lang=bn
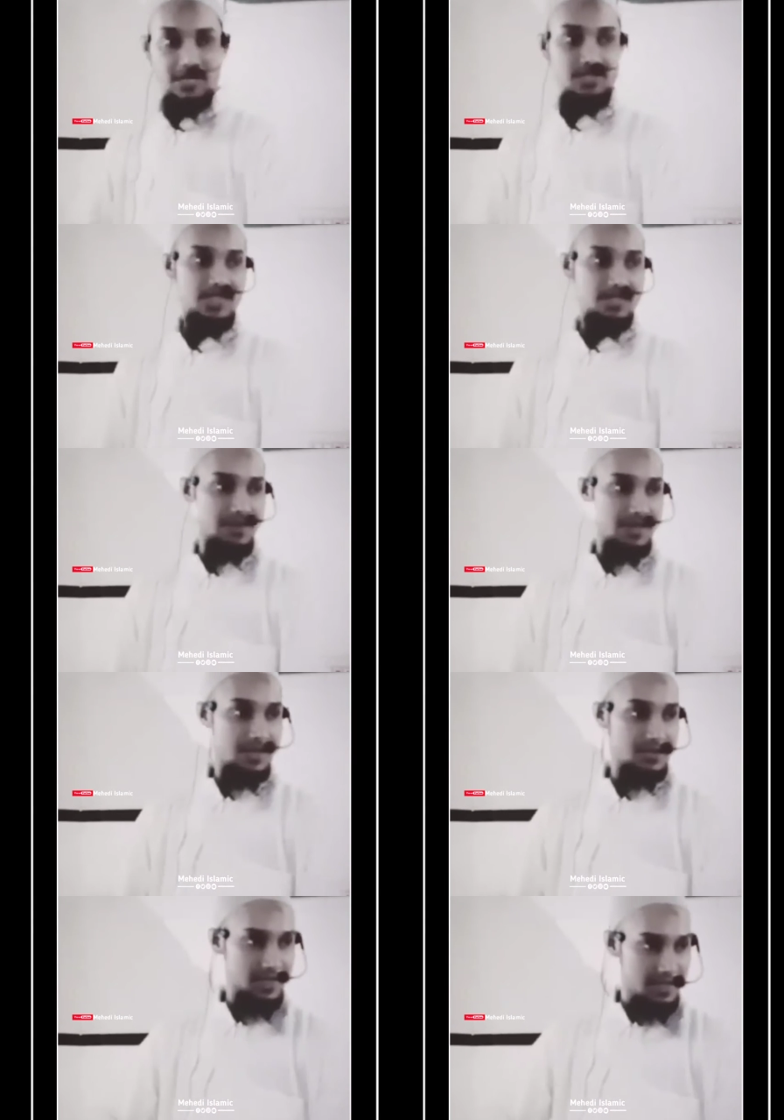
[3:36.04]
ইমানি
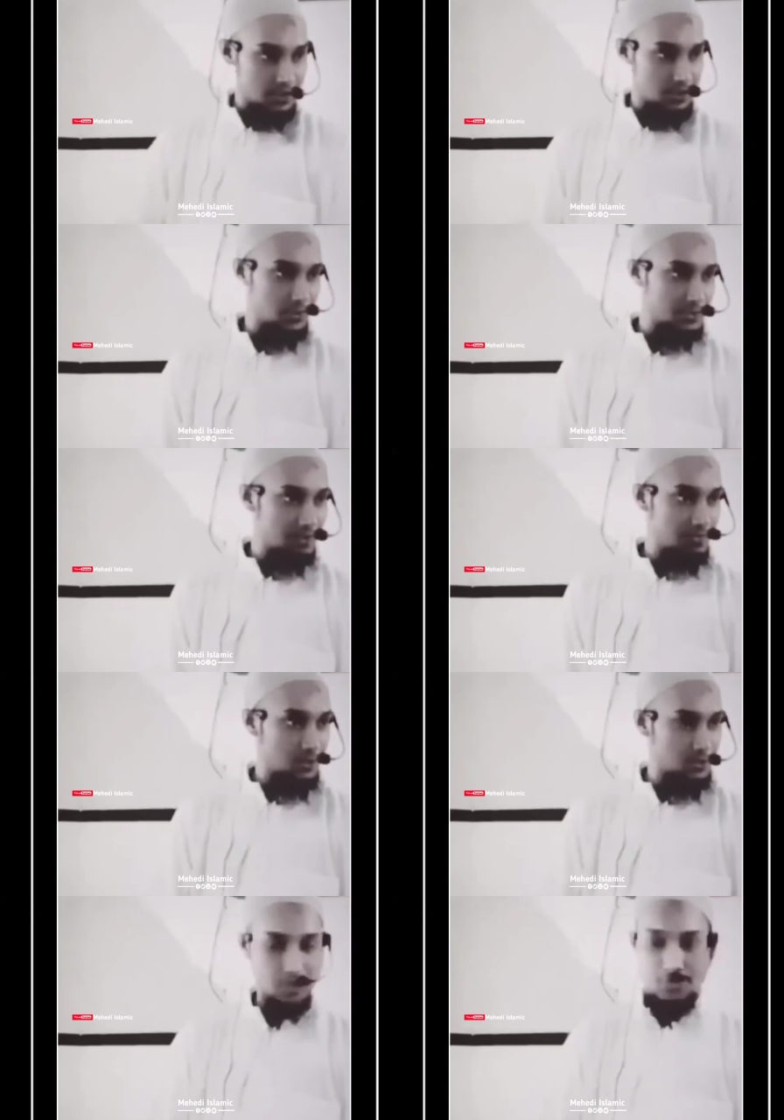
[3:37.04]
জাজবা শারীরিক শক্তি
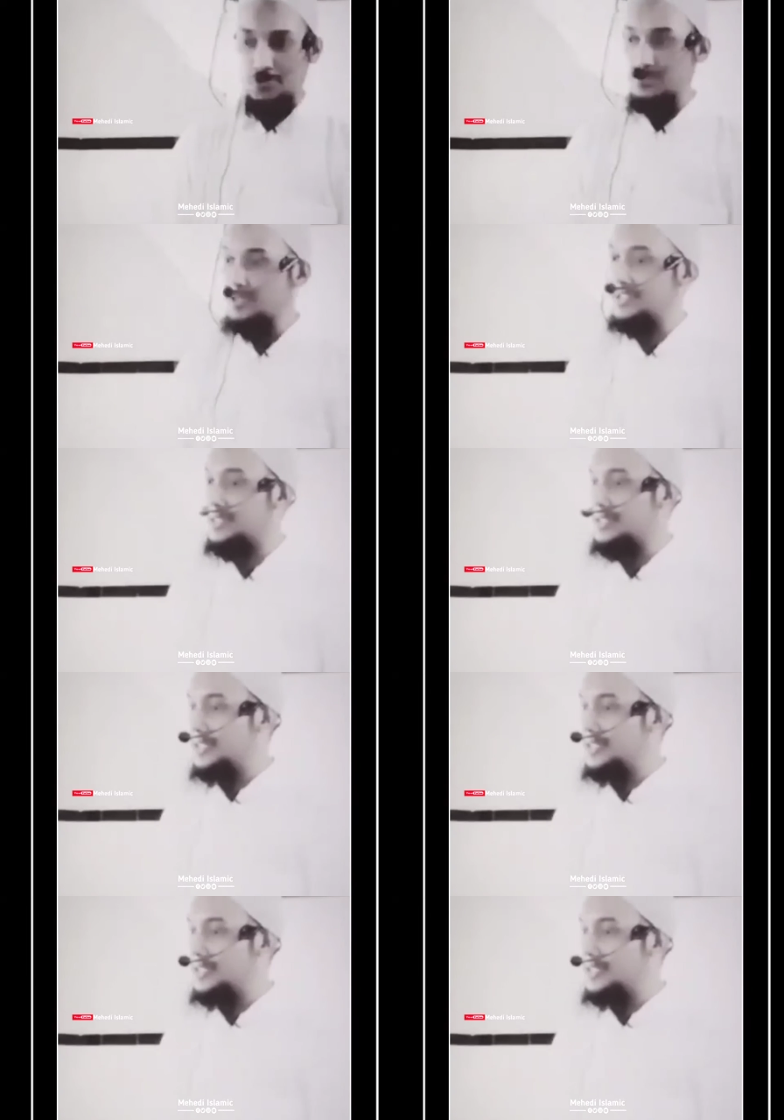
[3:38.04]
মানসিক শক্তি